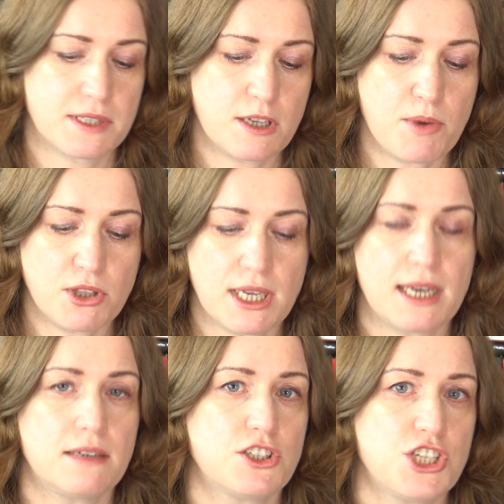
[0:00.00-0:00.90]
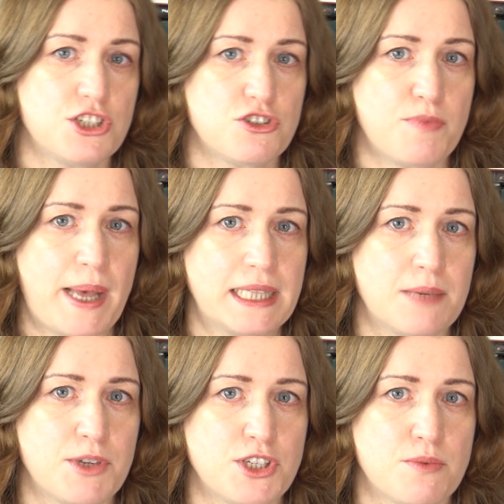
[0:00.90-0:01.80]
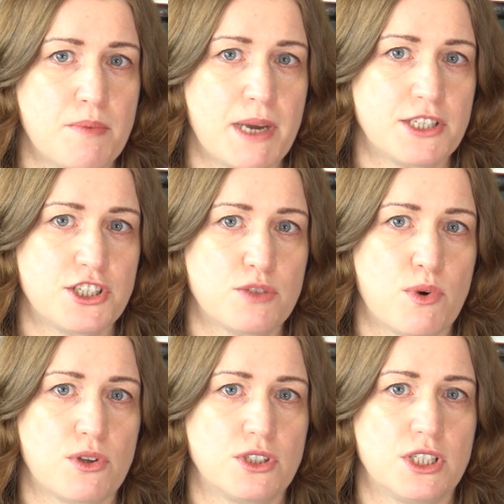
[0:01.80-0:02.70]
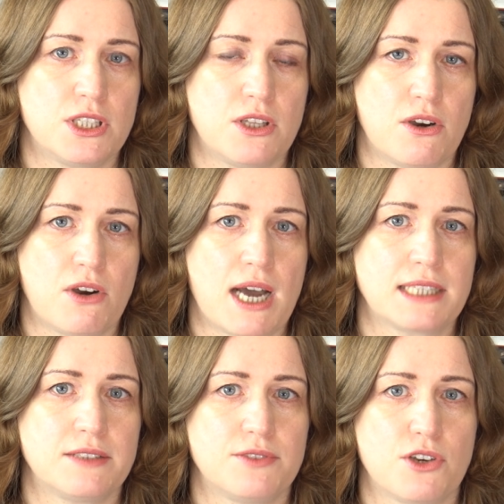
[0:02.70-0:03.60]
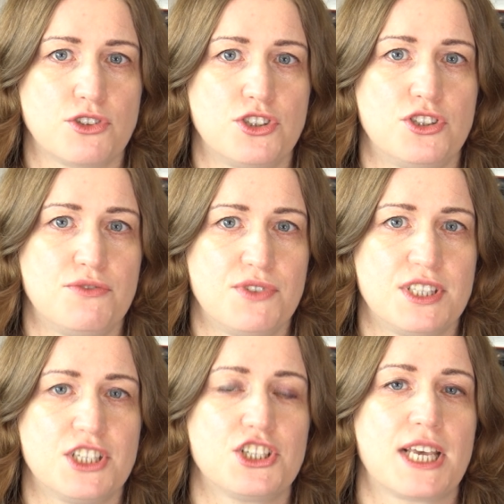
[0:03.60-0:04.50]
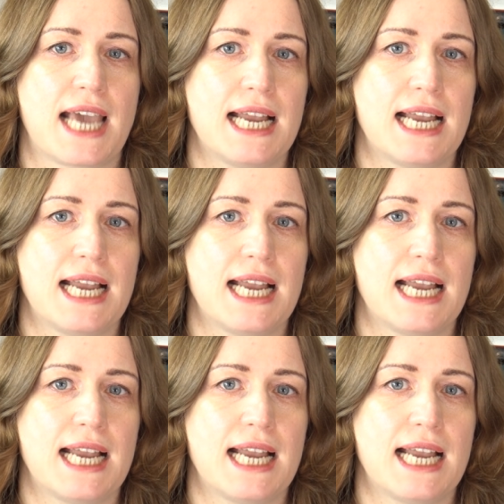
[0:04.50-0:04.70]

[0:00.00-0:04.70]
Sobota, księżyc pannie, będziemy bardziej skłonni do aktywności fizycznej,